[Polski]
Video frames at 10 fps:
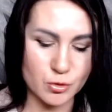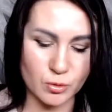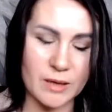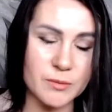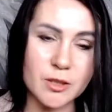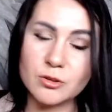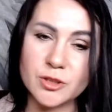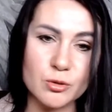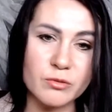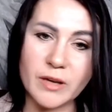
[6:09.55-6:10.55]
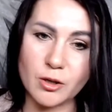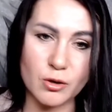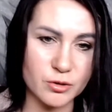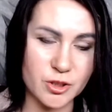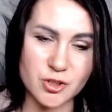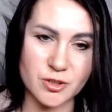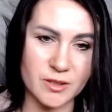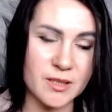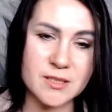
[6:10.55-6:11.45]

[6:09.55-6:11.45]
Szukamy rolników ekologicznych,